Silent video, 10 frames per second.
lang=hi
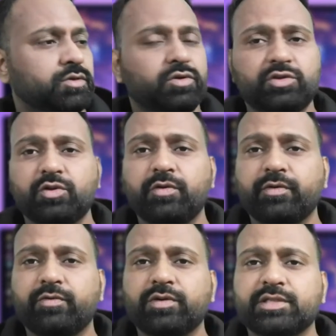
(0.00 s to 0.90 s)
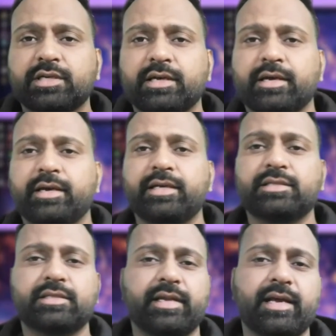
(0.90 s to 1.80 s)
दोस्तों कुछ इस
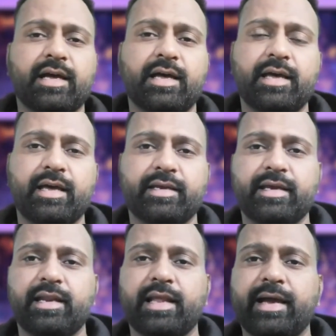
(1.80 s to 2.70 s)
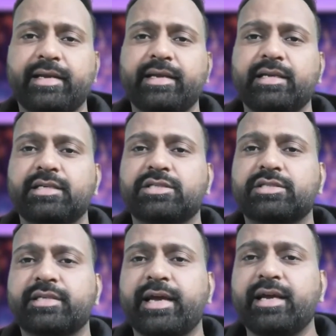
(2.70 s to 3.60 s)
तरह का है ये लाइटिंग
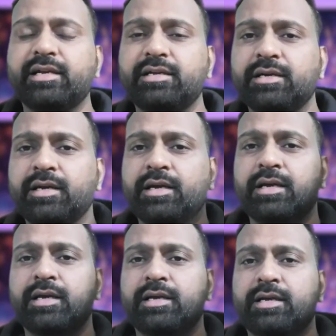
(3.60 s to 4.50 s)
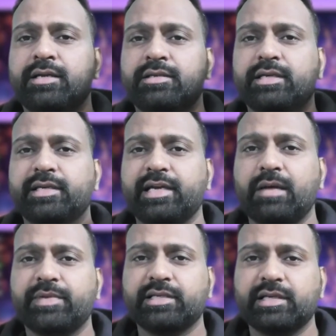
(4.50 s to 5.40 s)
स्टैंड जैसा कि
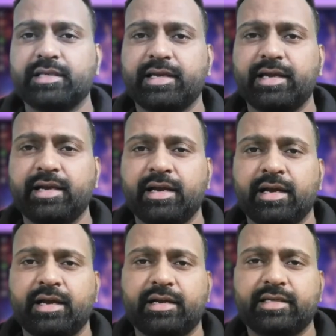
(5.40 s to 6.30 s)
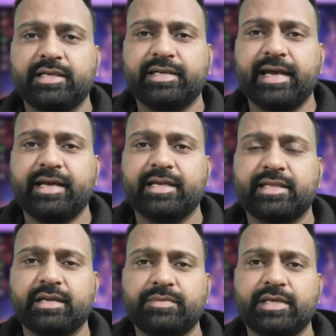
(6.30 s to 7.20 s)
आप देख सकते हैं डिजीटैक की
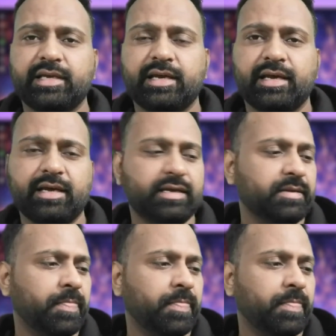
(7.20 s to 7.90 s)
तरफ से ये है